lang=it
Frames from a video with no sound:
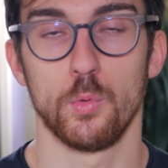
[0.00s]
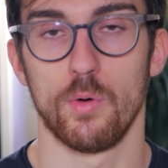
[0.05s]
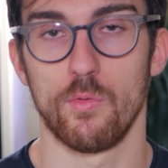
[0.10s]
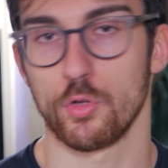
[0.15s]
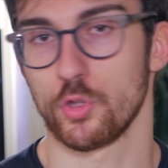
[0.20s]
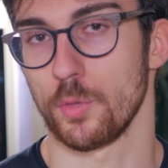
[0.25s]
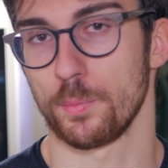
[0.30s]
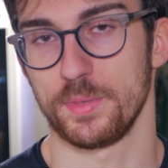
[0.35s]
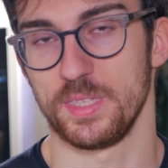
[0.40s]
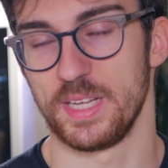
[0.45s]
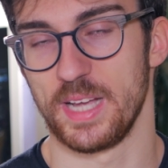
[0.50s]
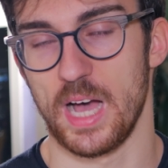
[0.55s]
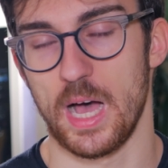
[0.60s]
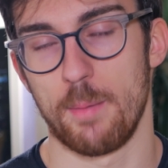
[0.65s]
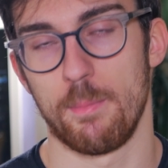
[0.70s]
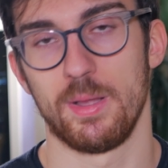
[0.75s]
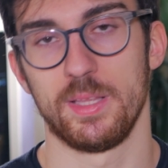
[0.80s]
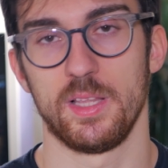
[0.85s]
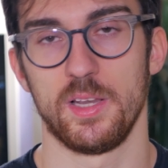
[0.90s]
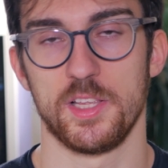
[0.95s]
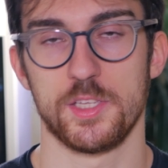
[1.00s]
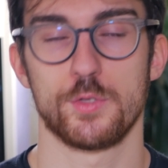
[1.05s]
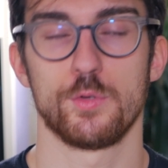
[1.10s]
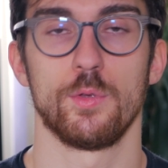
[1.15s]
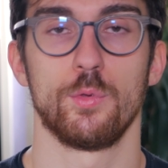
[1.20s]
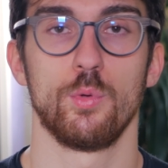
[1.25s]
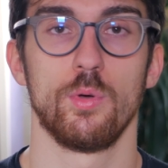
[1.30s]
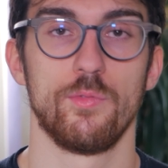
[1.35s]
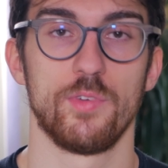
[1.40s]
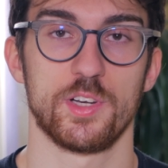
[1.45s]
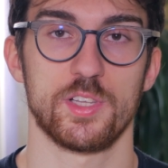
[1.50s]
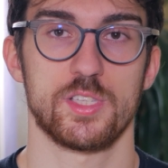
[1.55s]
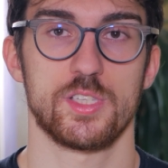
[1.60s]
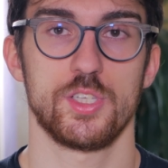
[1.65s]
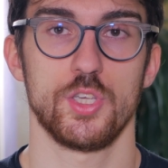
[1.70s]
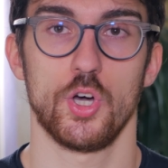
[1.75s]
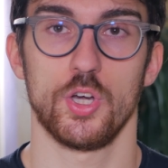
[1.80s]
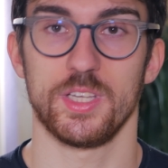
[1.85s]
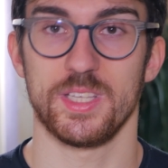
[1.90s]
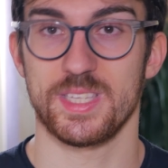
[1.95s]
nuovo top di gamma nelle sue due
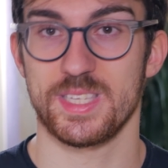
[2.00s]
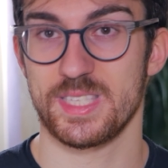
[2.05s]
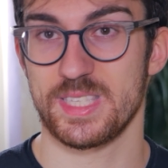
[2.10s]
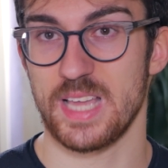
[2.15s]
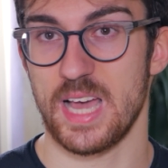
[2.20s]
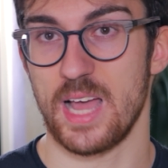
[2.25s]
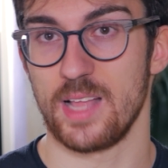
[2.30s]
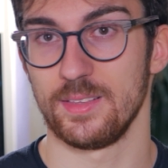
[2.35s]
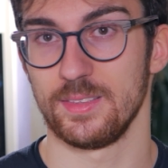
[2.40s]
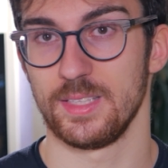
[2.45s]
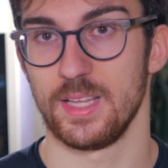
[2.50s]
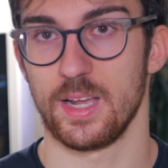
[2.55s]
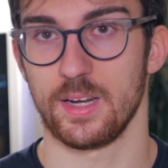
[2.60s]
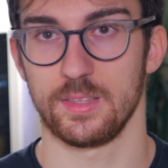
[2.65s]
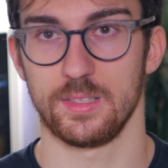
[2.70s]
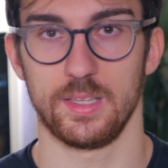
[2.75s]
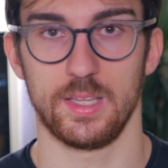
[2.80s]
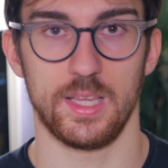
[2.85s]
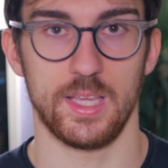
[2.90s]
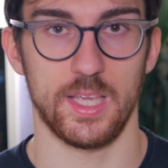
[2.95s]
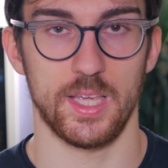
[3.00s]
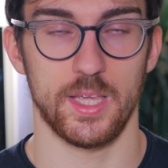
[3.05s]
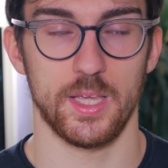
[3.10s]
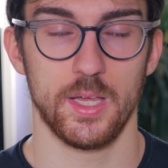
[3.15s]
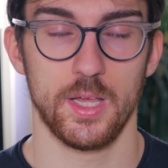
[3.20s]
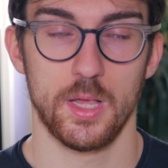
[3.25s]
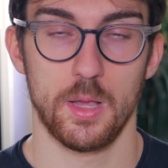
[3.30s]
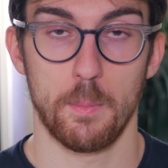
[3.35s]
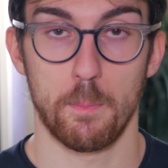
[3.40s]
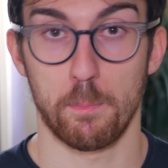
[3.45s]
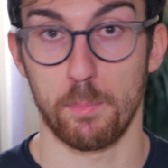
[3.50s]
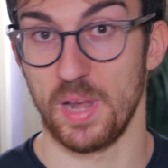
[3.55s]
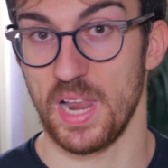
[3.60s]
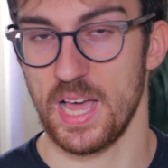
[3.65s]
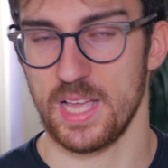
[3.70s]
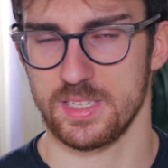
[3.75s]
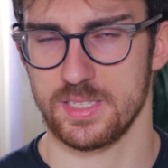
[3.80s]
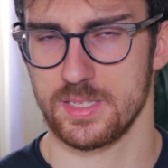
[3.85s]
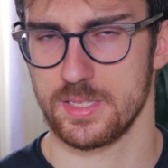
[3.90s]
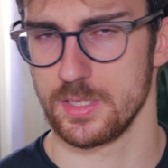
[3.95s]
versioni standard e
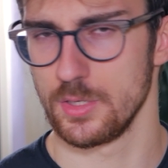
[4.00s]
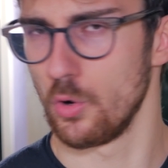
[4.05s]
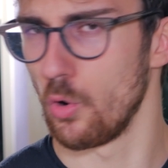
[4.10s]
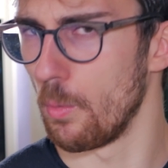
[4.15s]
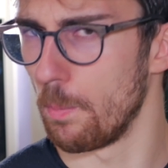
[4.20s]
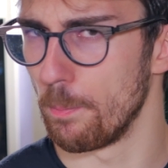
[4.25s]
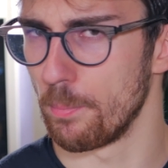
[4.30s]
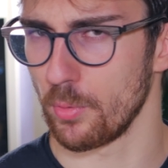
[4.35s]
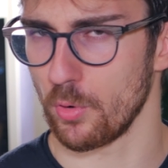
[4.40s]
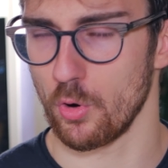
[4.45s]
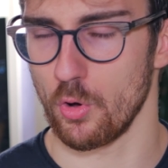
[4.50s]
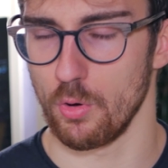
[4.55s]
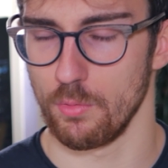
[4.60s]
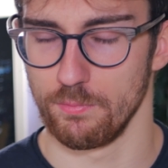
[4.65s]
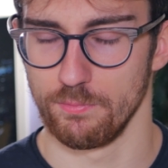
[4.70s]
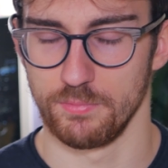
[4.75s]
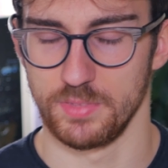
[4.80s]
Plus o Pro,